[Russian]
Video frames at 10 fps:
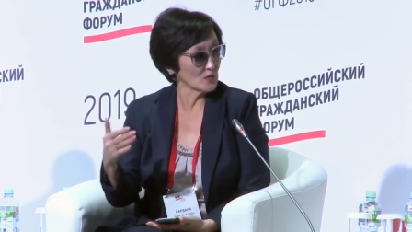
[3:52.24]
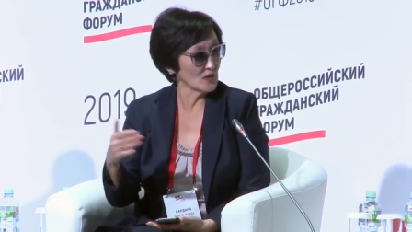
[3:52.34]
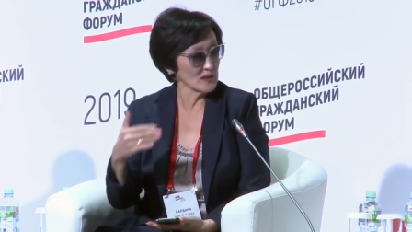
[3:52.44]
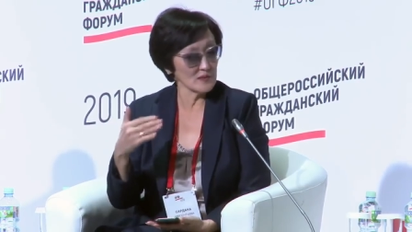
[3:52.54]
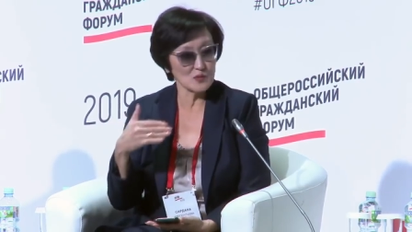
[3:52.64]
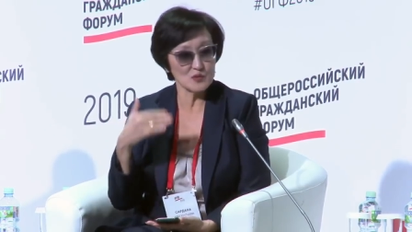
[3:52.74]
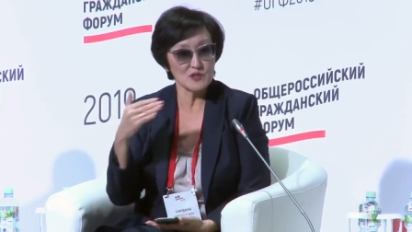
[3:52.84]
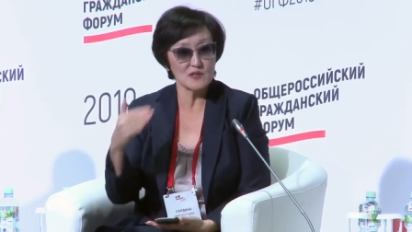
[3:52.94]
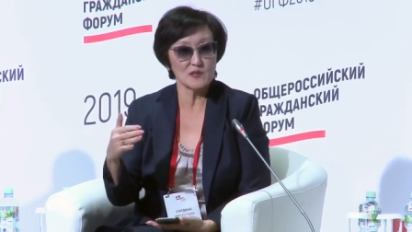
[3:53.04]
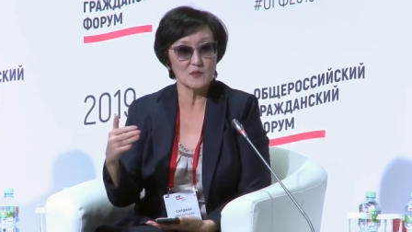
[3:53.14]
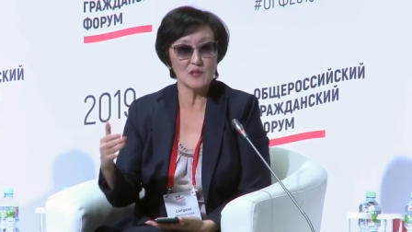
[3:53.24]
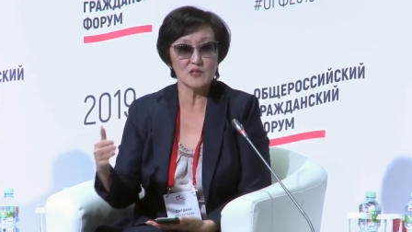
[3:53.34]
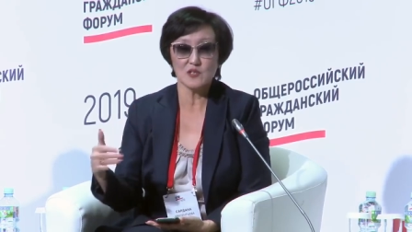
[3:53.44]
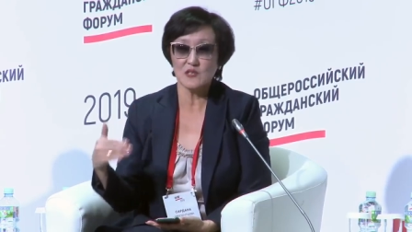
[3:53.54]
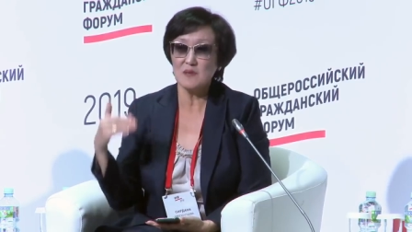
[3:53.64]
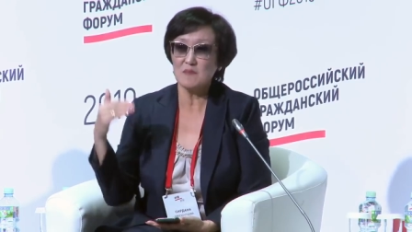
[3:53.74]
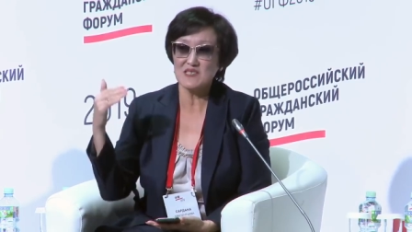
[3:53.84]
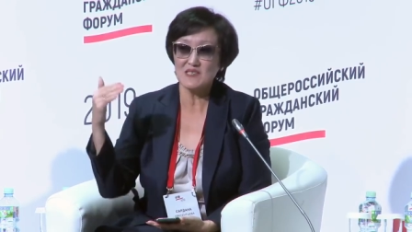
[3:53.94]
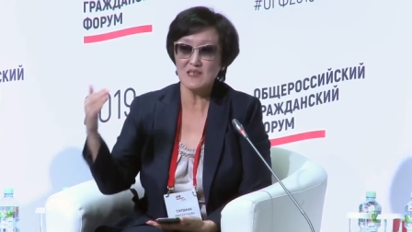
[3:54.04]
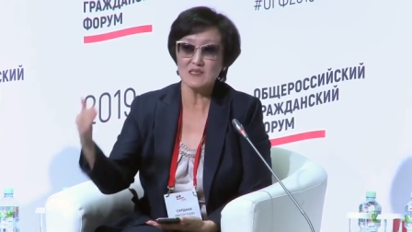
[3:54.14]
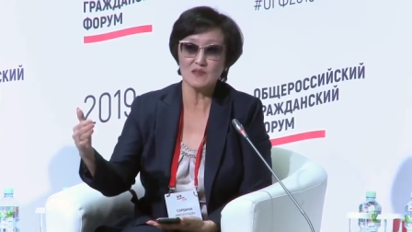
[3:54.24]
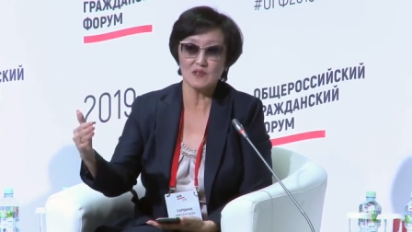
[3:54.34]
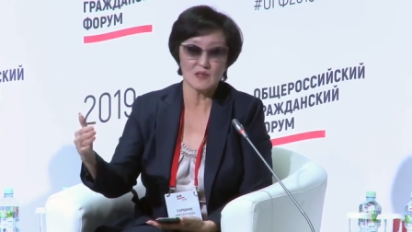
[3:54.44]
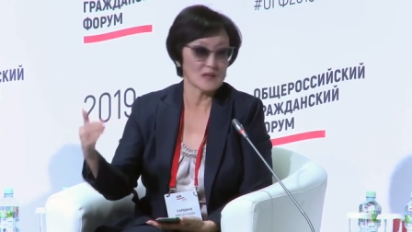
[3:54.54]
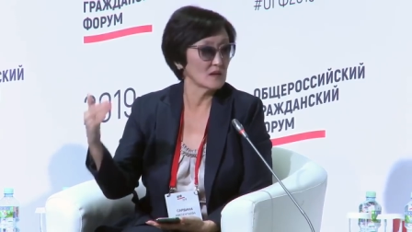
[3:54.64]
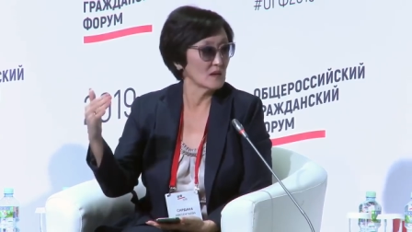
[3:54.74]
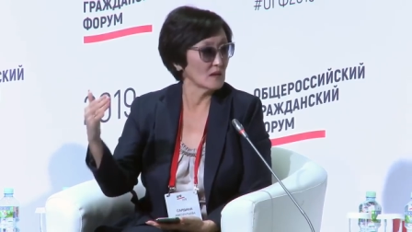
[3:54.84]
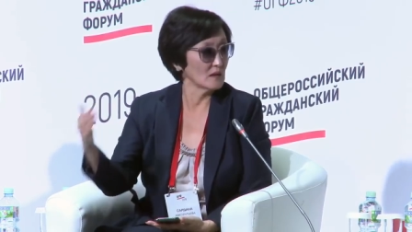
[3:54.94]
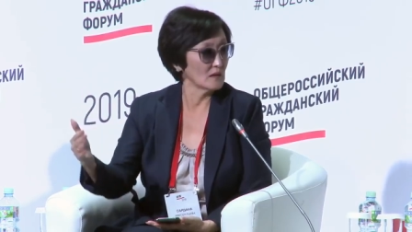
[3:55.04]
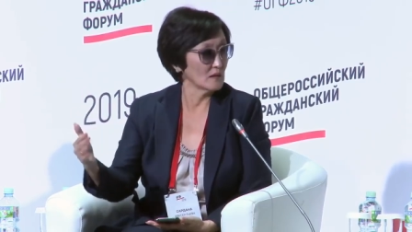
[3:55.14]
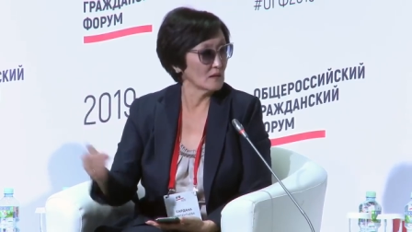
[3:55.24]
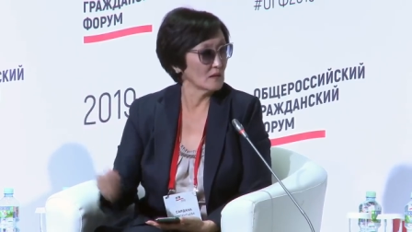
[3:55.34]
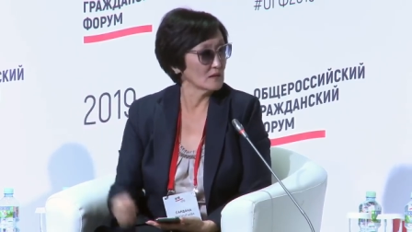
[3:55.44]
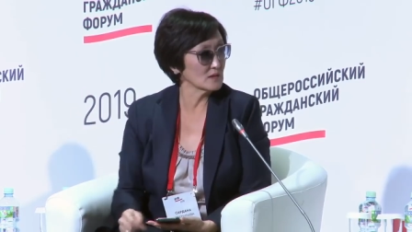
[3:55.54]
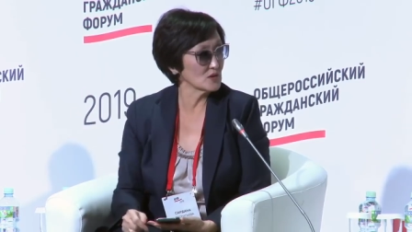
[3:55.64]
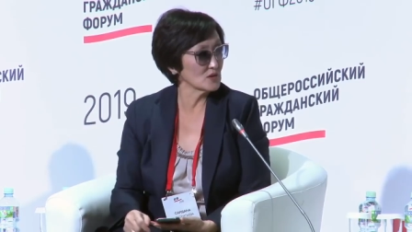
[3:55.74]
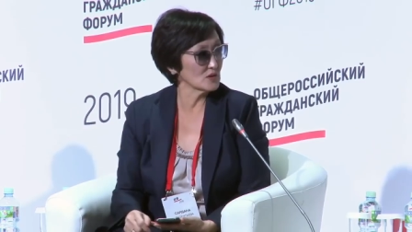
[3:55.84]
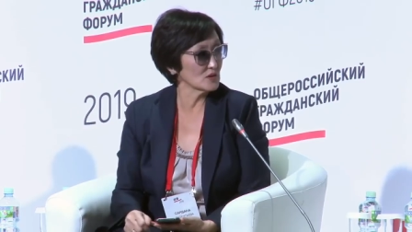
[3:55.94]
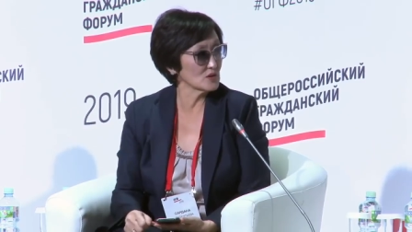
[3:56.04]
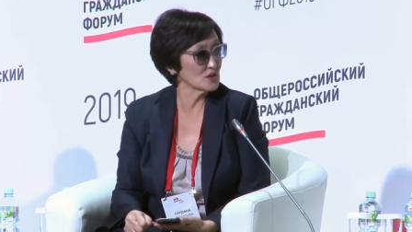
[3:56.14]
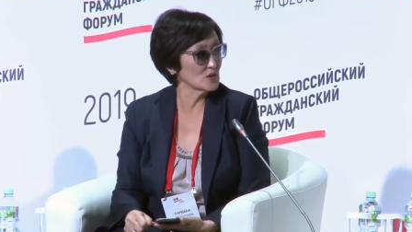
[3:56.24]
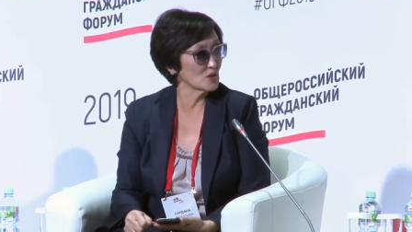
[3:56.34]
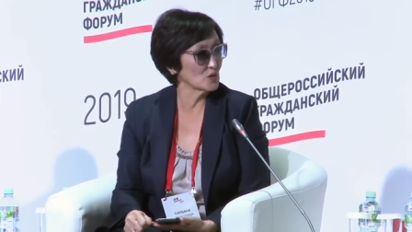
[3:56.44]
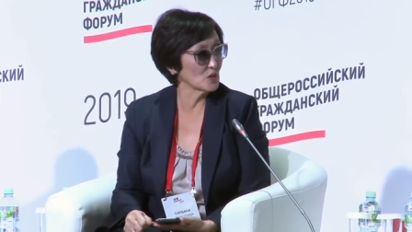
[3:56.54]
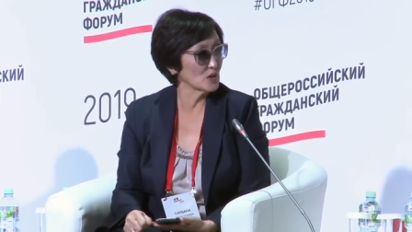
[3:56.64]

то в данном случае сити-менеджер непосредственно а, значит, жителю